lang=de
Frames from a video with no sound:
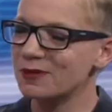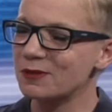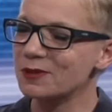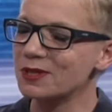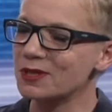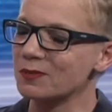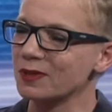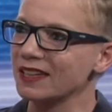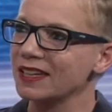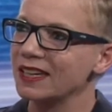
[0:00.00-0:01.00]
viel
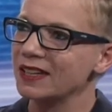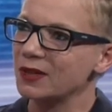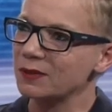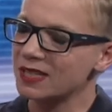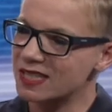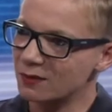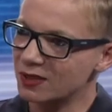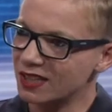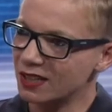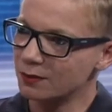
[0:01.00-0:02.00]
unterzubringen. Ja. Ähm, jetzt haben
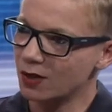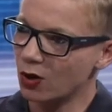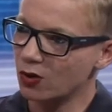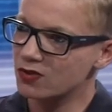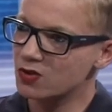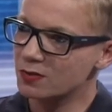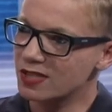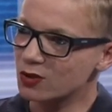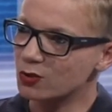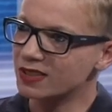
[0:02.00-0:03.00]
wir eben auch so ein
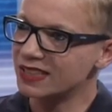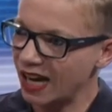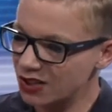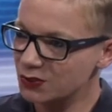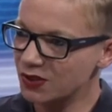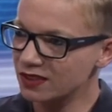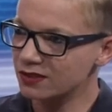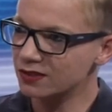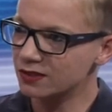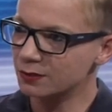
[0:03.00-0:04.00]
bisschen über die
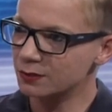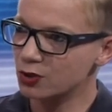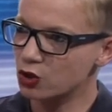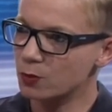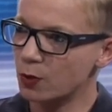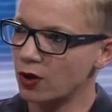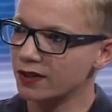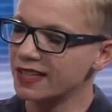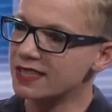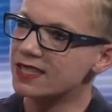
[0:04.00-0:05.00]
Anfänge ähm,
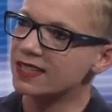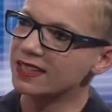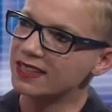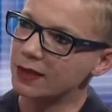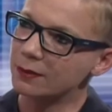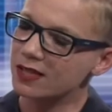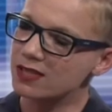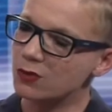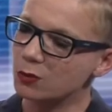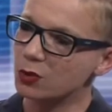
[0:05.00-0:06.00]
gesprochen. Hätten Sie denn
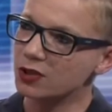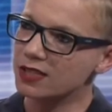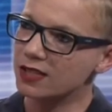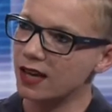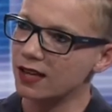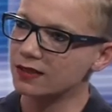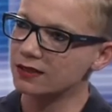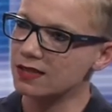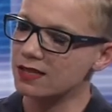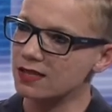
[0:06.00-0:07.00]
jemals für möglich gehalten,
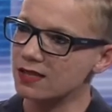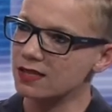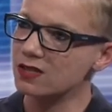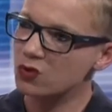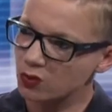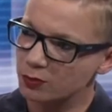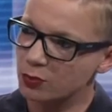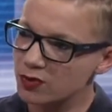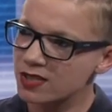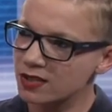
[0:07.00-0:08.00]
dass sich das in so eine
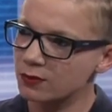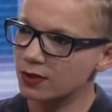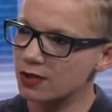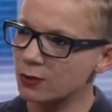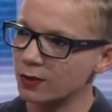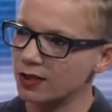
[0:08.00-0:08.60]
positive Richtung